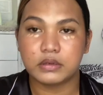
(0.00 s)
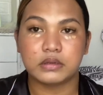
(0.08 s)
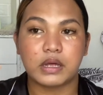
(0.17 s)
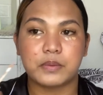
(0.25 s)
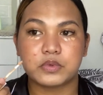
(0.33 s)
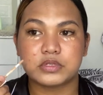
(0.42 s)

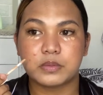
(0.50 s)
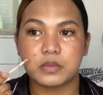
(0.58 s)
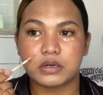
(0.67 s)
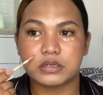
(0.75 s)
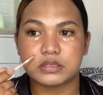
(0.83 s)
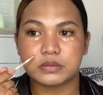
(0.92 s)
Tapos sa
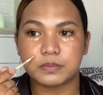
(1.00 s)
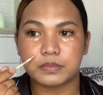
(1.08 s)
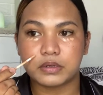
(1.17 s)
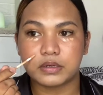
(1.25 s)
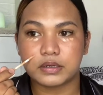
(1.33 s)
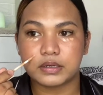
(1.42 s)
mga
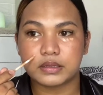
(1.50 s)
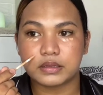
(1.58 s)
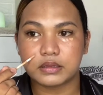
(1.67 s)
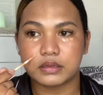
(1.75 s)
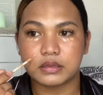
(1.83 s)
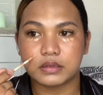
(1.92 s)
spot,
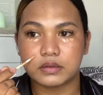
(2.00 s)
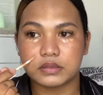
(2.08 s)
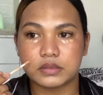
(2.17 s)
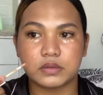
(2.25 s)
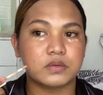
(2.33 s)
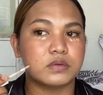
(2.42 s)

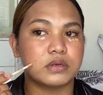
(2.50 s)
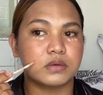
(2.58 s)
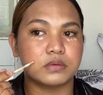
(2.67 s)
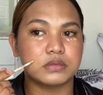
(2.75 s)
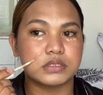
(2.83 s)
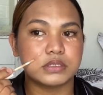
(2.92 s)
gusto kong
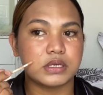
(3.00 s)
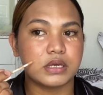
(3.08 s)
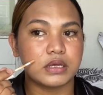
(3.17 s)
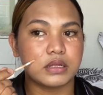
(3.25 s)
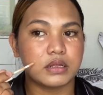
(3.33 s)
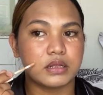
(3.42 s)
i-conceal.